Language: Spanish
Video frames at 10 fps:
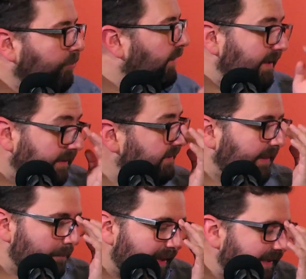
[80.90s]
ir, porque eh,
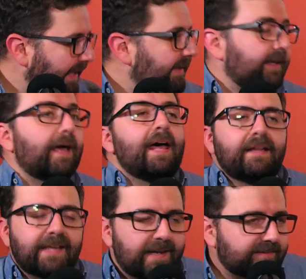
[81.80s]
también
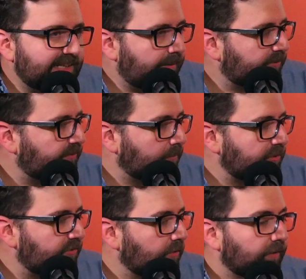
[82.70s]
tienes que ir a verse
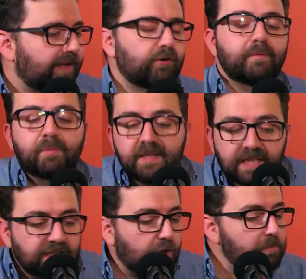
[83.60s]
muy chingona. Yo, pero es
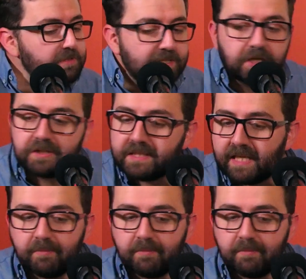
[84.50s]
que tengo muchas cosas